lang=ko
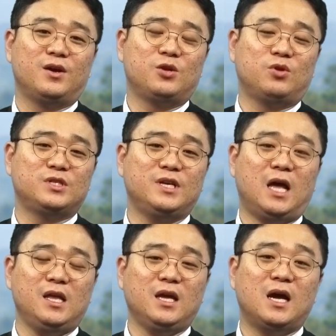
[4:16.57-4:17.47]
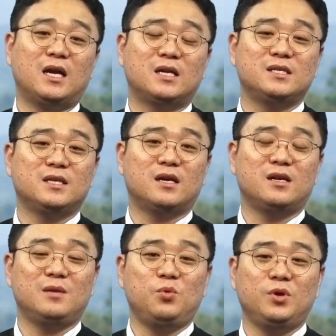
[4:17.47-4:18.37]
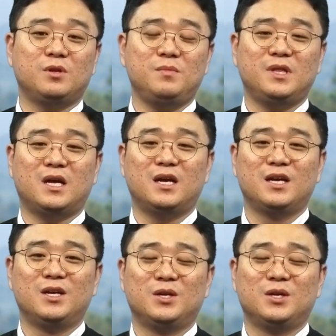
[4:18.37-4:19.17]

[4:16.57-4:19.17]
이루어진 게 아닌가라는 생각을 해보게 됩니다.